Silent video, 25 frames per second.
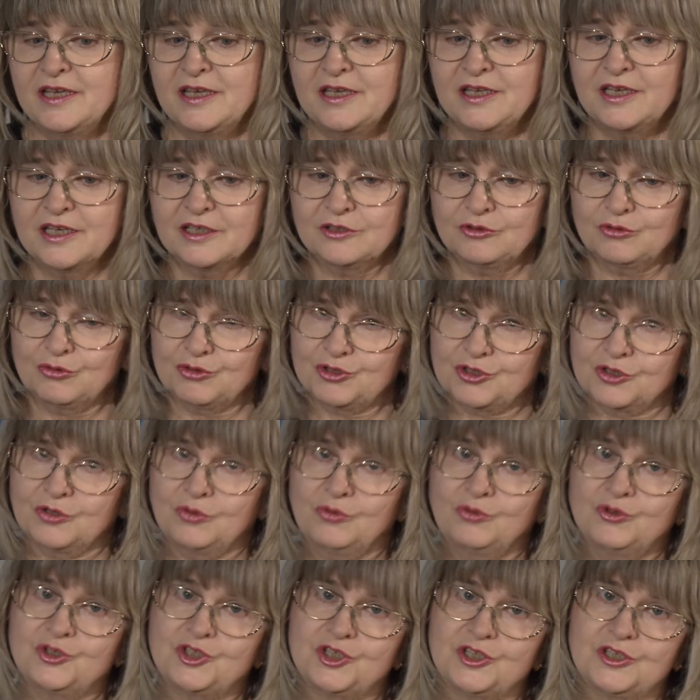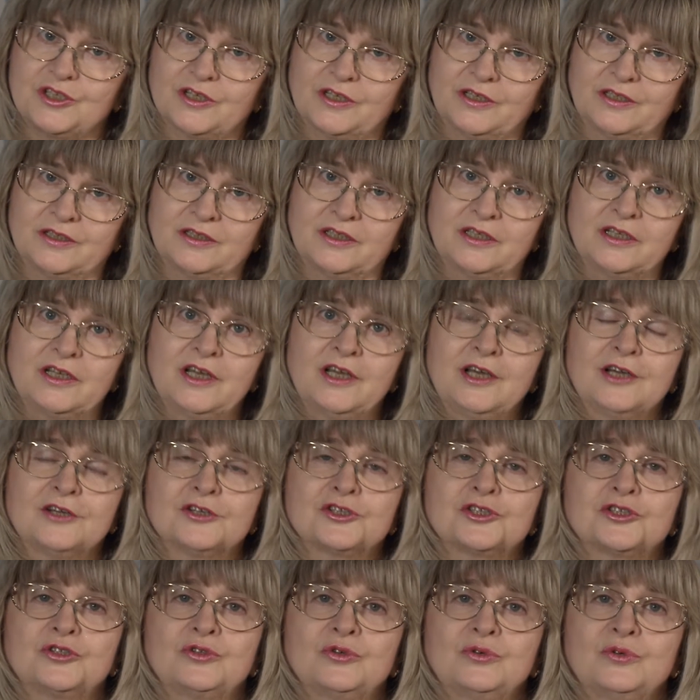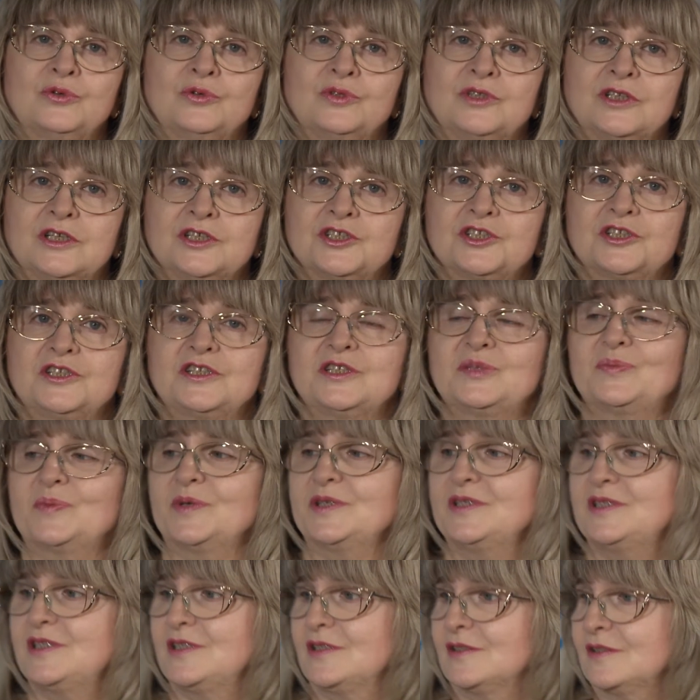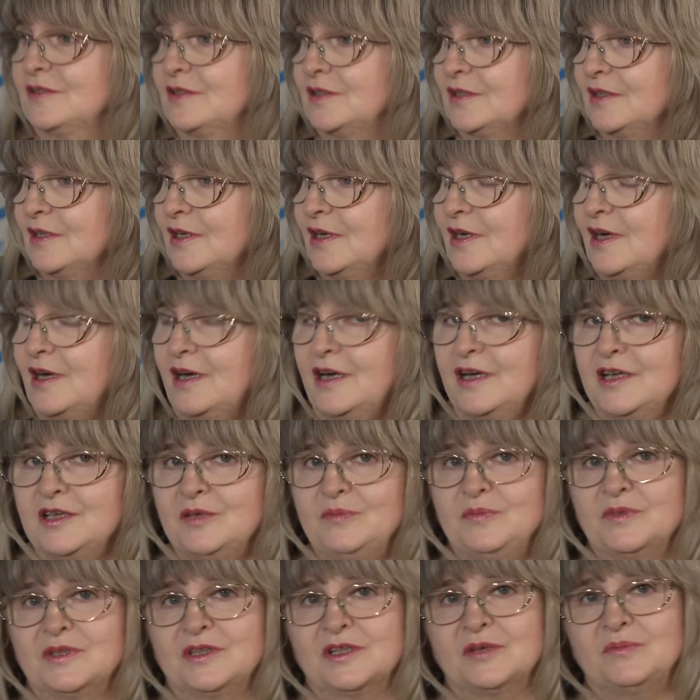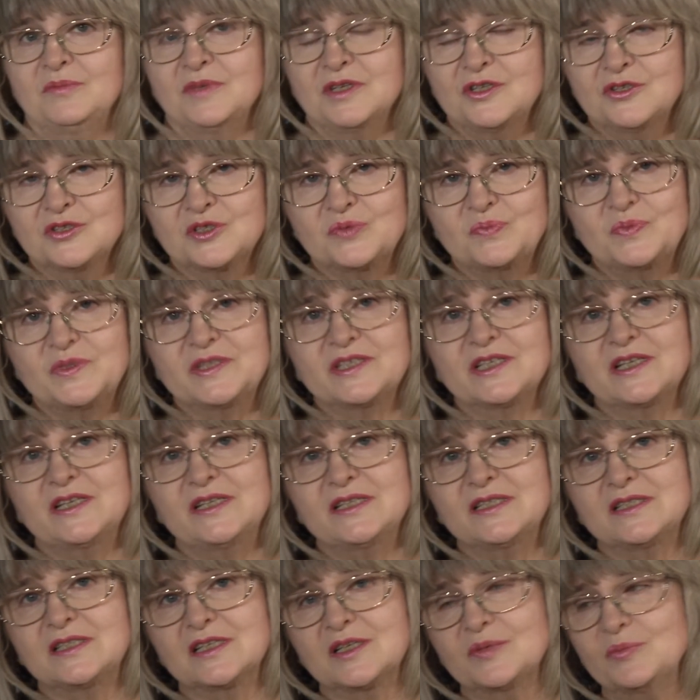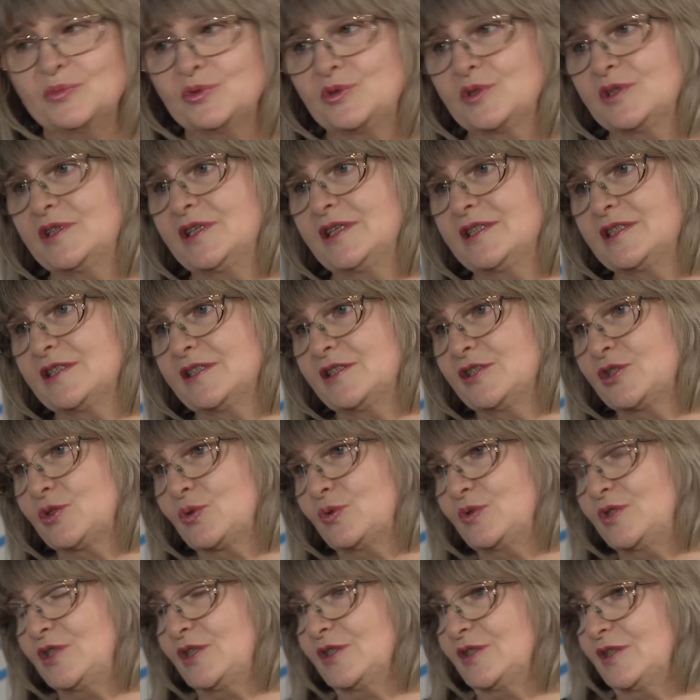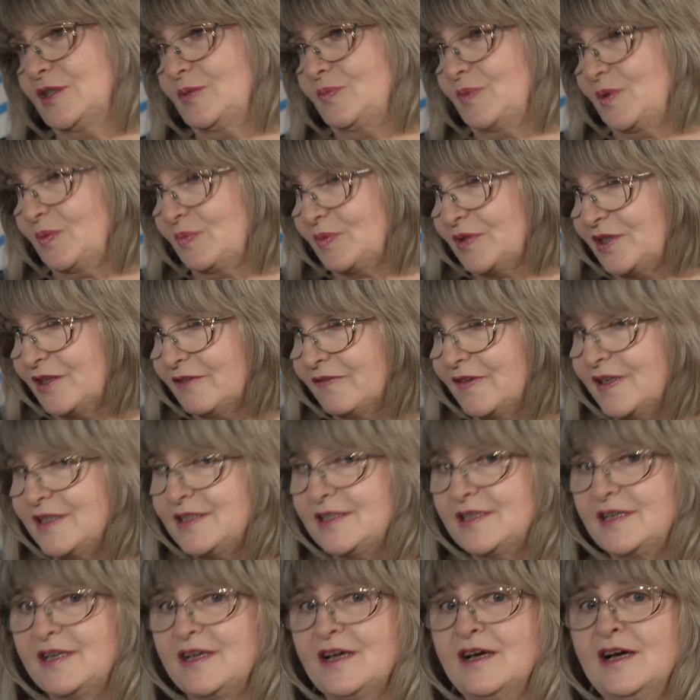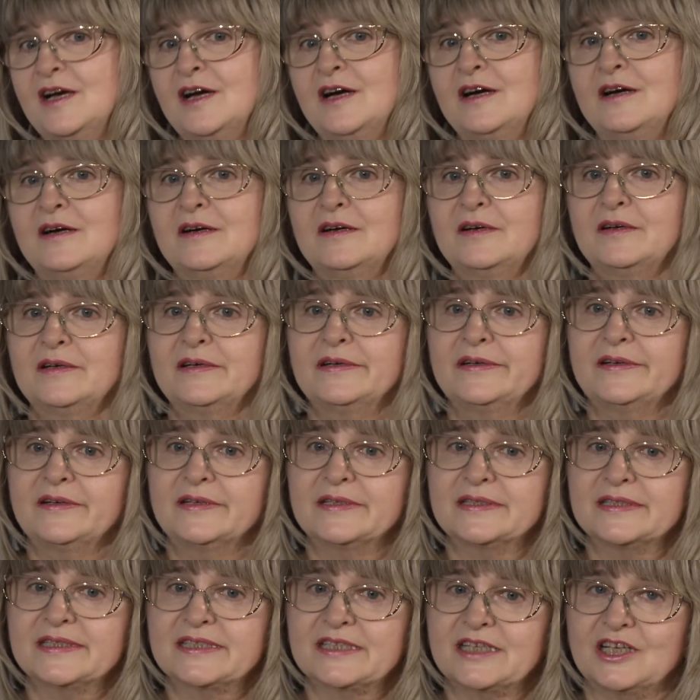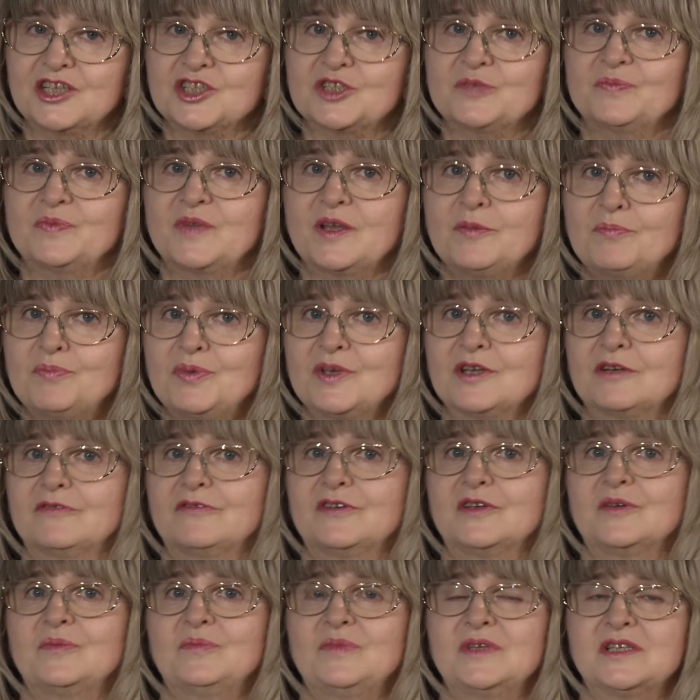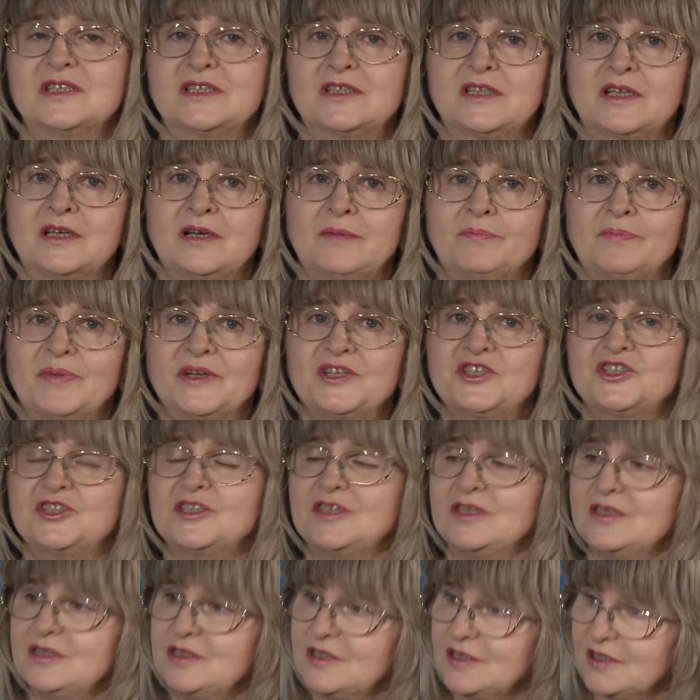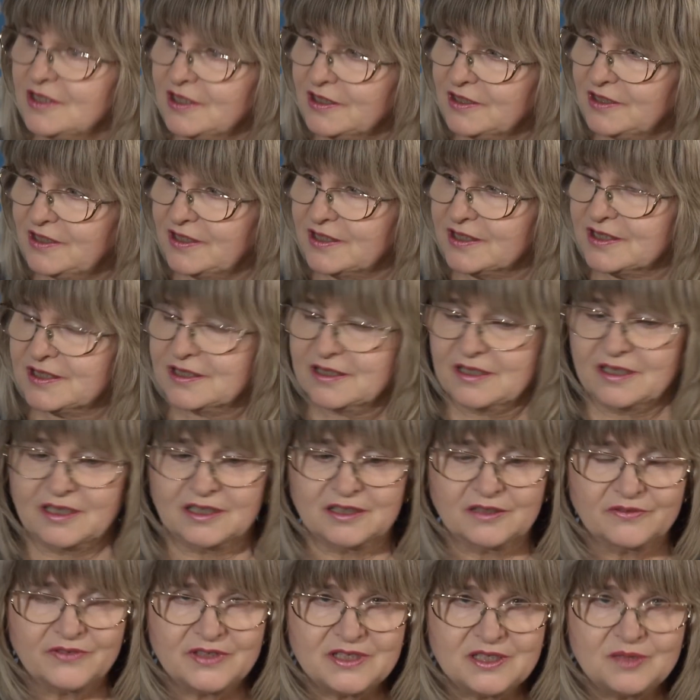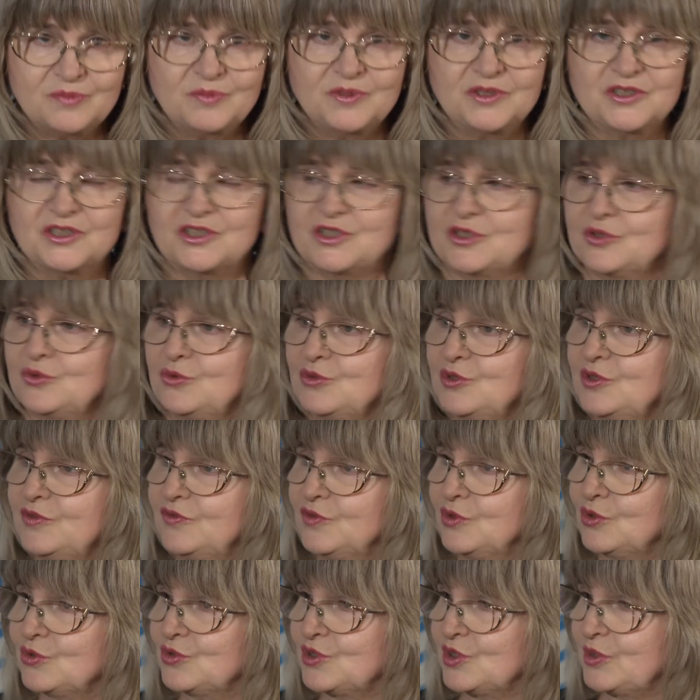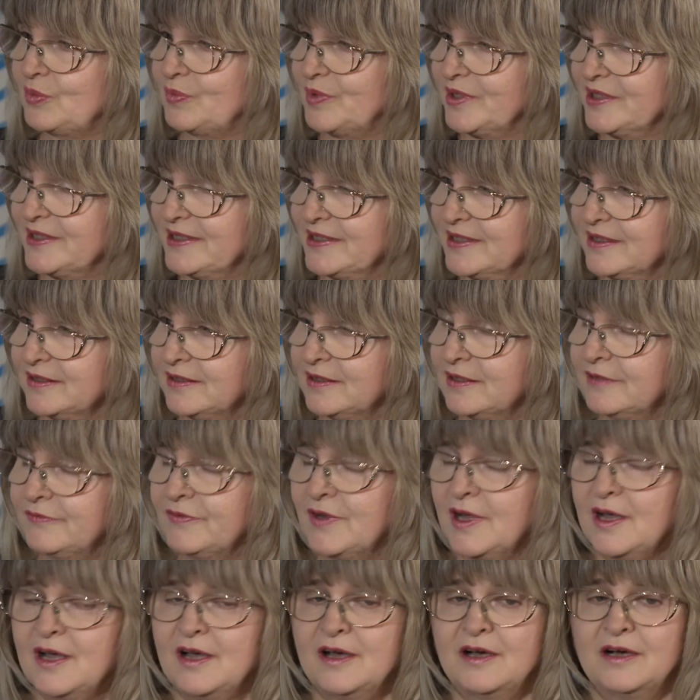И я тоже очень рада, что наши респонденты, а именно медиаспециалисты, работодатели, студенты и преподаватели, скажем, на первое место почти единогласно от 80 до 90 процентов